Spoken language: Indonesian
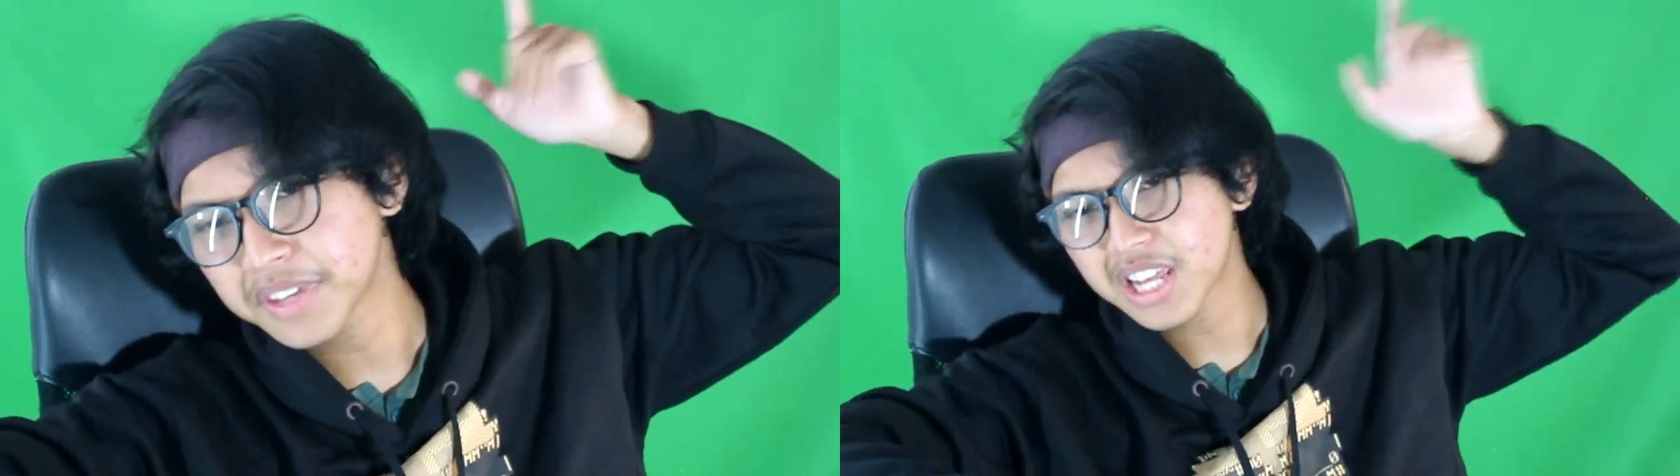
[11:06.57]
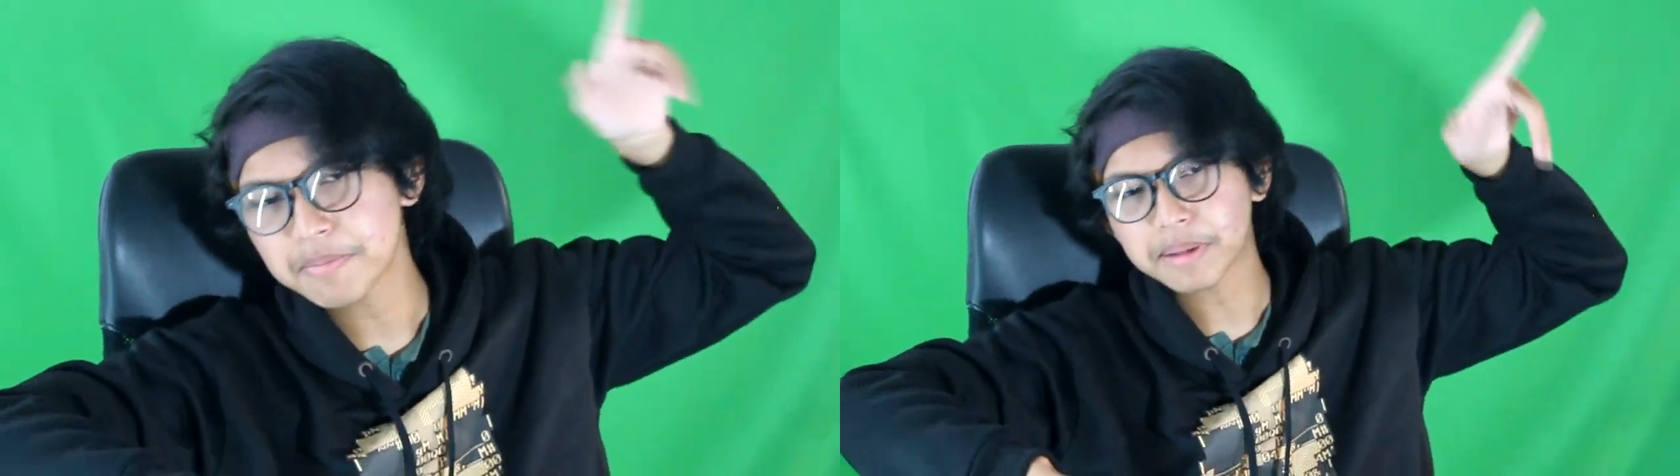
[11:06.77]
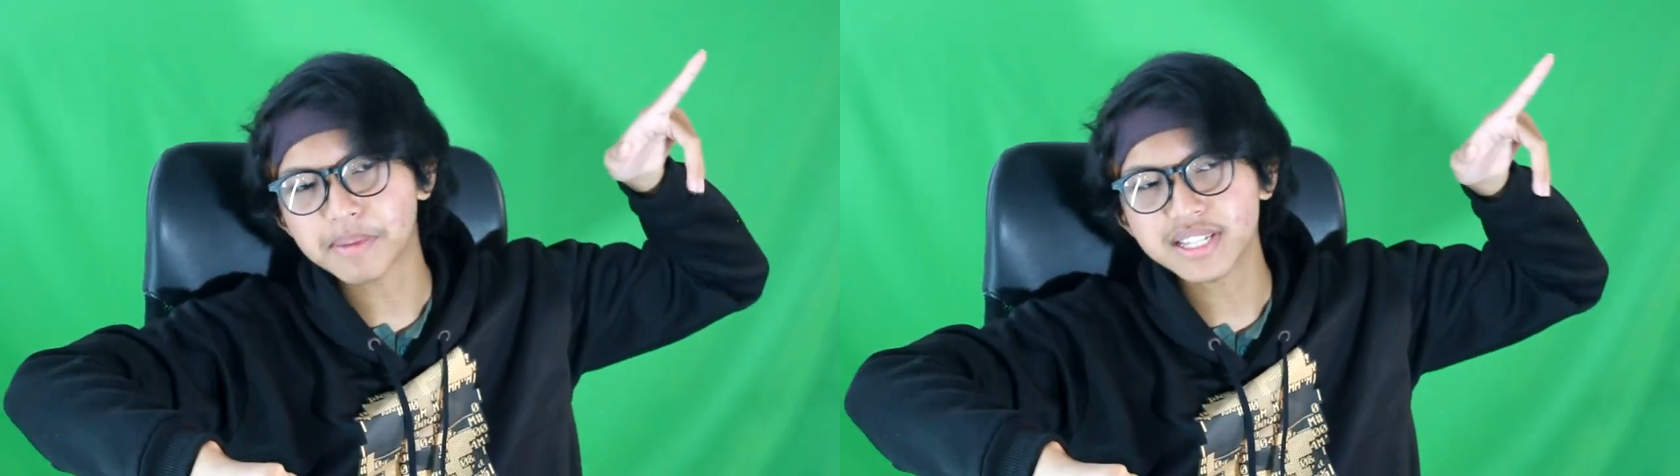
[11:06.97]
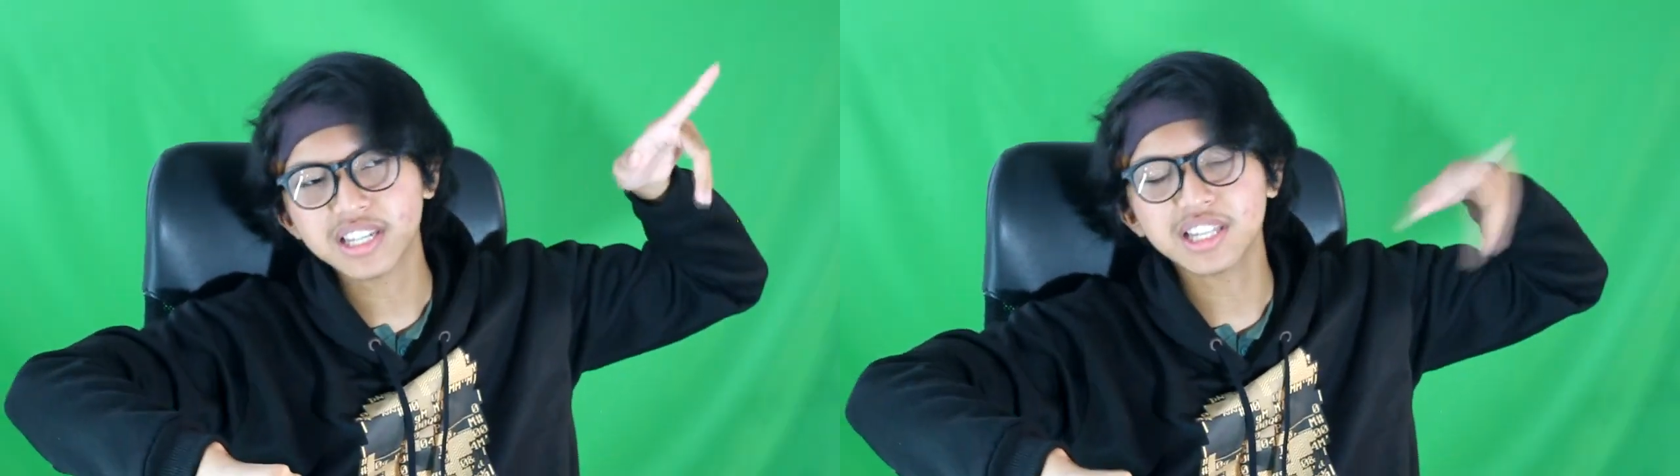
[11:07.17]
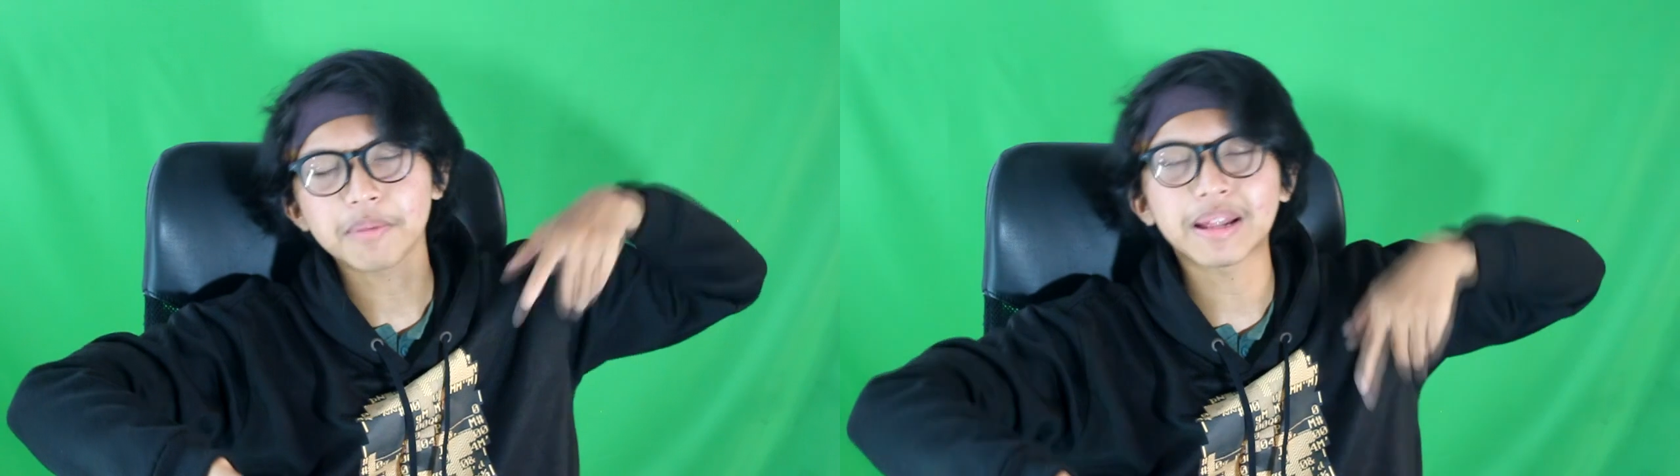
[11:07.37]
kill 14
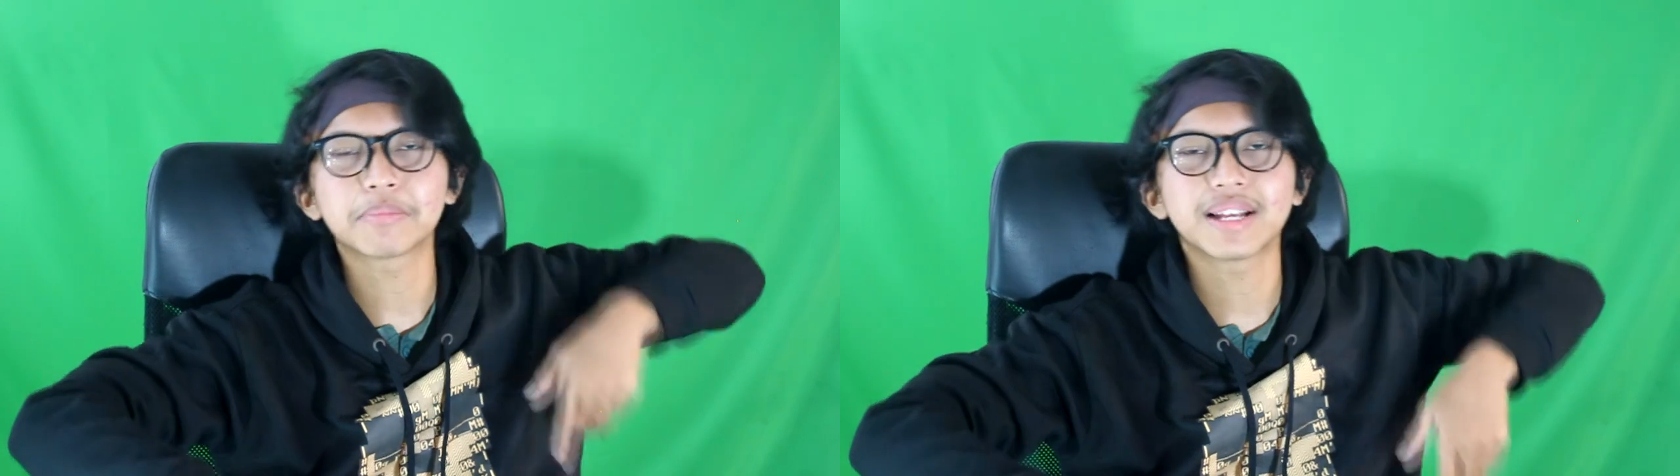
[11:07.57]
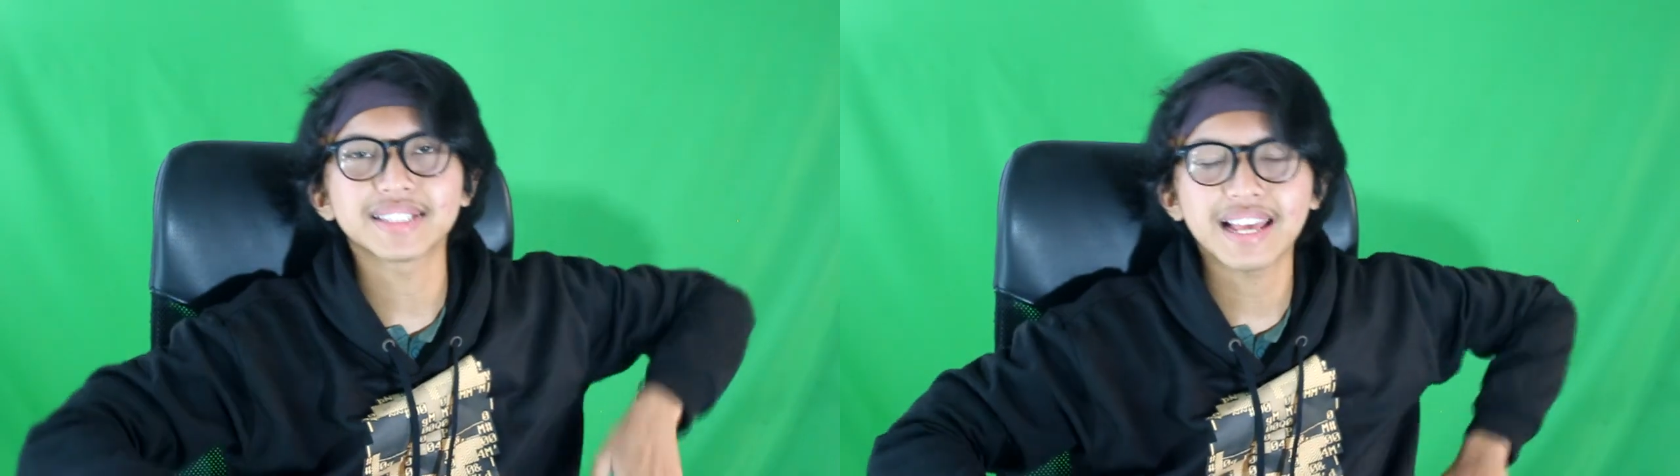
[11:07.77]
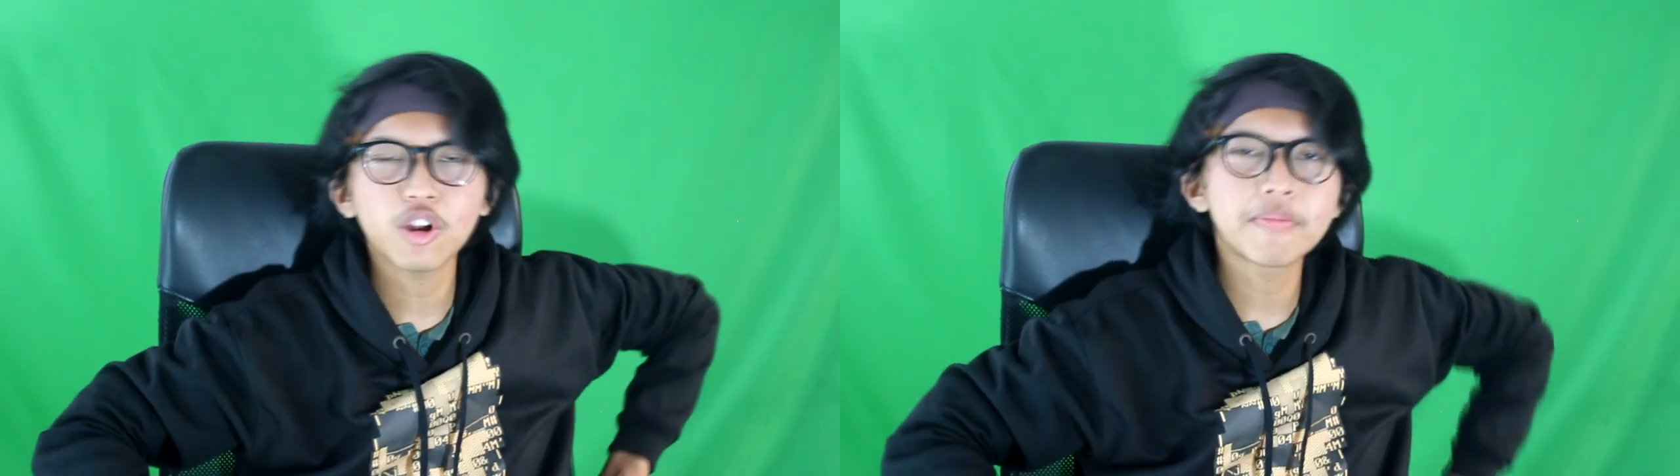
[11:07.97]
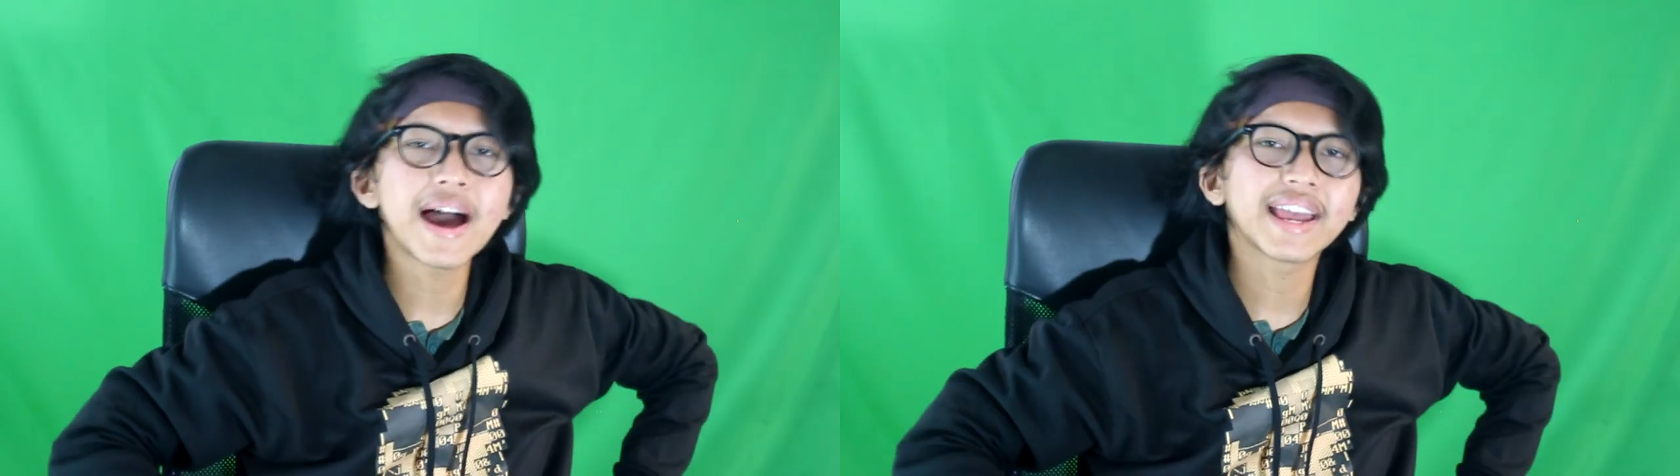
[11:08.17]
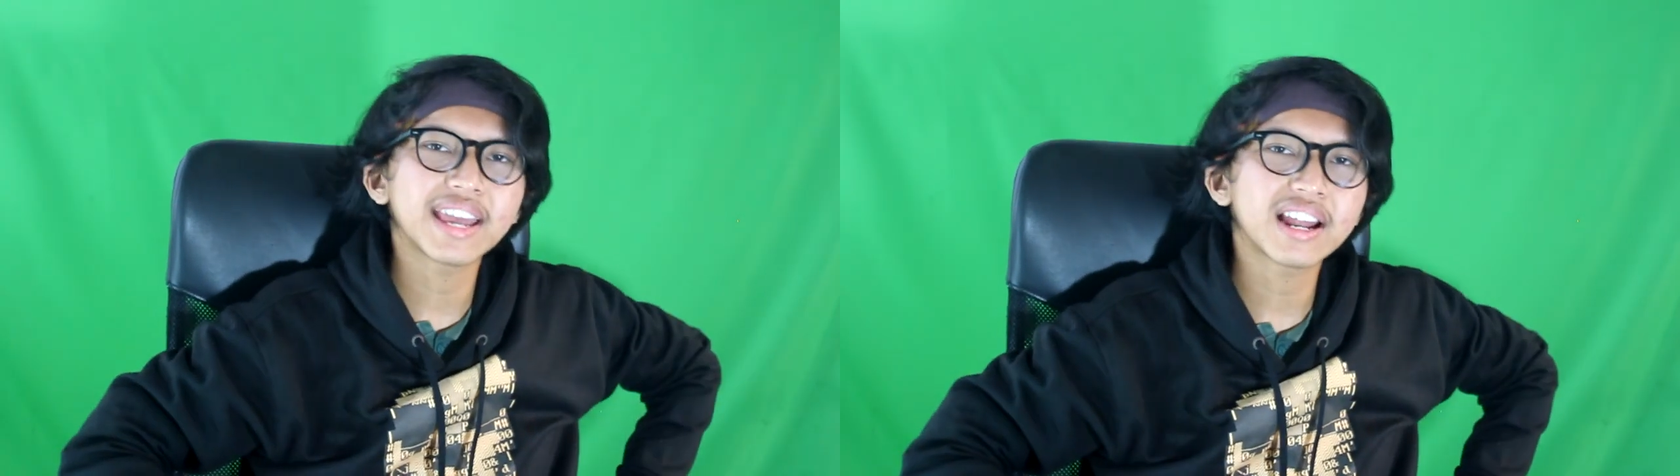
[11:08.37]
sekitar 14 ya lumayan